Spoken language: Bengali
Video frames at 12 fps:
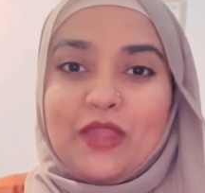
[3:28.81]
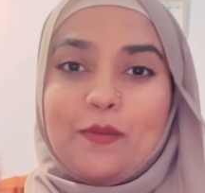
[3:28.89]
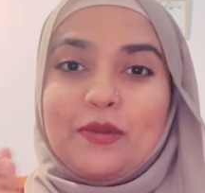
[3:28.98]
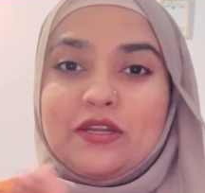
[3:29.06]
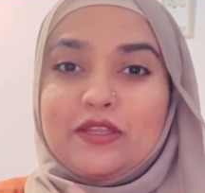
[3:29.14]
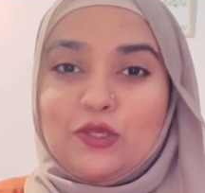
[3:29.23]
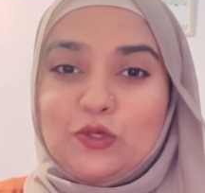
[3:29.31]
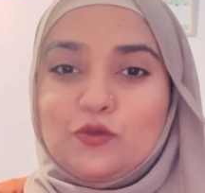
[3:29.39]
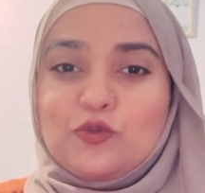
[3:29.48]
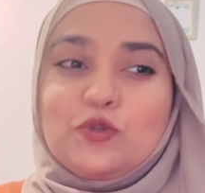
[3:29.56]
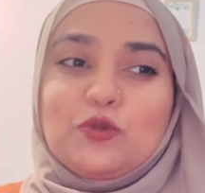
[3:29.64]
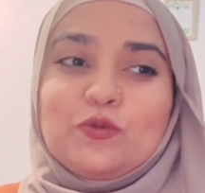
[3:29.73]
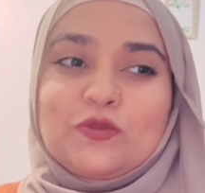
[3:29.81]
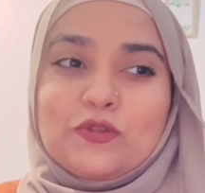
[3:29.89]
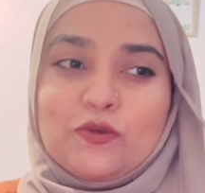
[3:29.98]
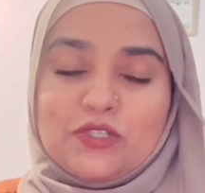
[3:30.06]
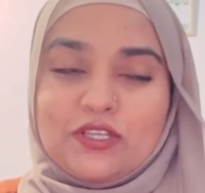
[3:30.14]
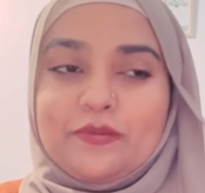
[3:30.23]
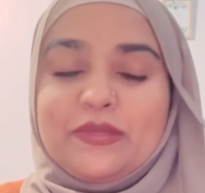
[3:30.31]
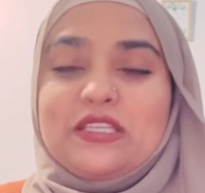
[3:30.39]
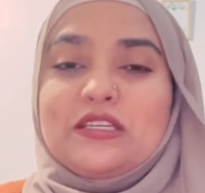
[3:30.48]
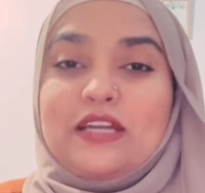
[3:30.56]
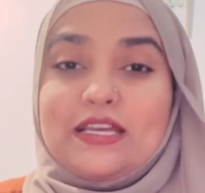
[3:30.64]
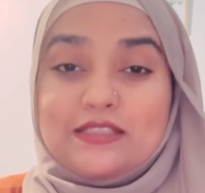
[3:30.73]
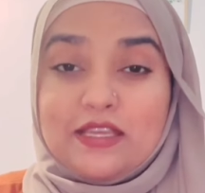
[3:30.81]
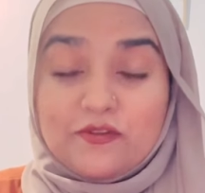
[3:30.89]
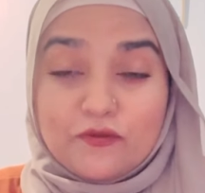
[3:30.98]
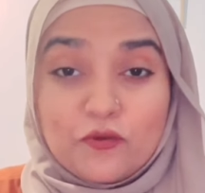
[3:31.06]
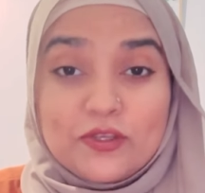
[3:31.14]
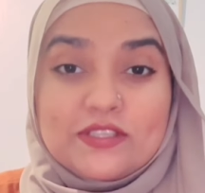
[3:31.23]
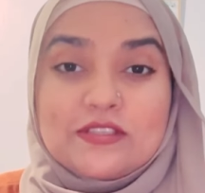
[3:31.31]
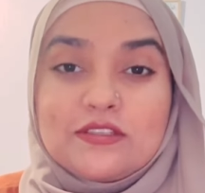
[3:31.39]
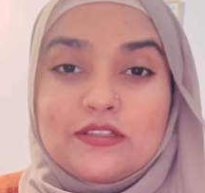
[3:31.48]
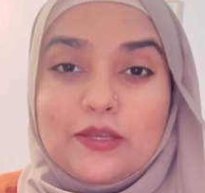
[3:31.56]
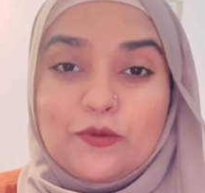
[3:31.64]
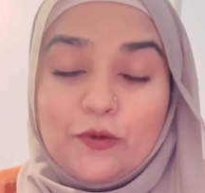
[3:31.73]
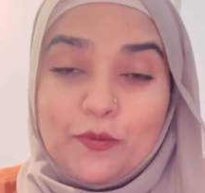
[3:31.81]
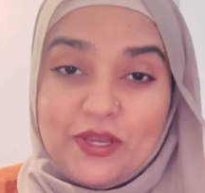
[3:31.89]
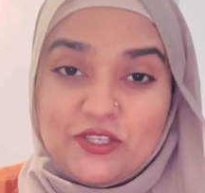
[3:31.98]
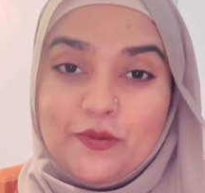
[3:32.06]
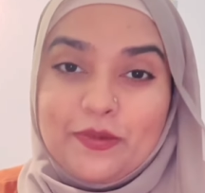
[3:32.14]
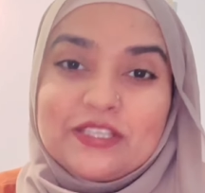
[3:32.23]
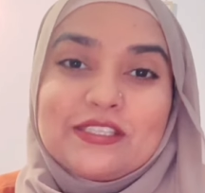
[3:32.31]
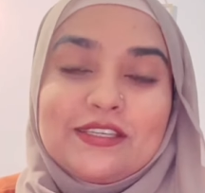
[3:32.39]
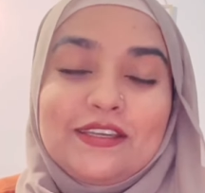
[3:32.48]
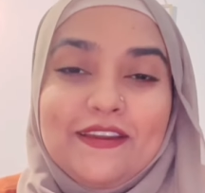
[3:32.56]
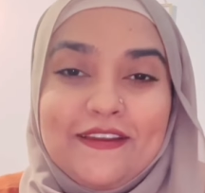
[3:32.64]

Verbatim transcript: আমার ইউটিউব সোশ্যাল মিডিয়া অ্যাজ এ ইনফ্লুয়েন্সার এগুলোর পাশাপাশি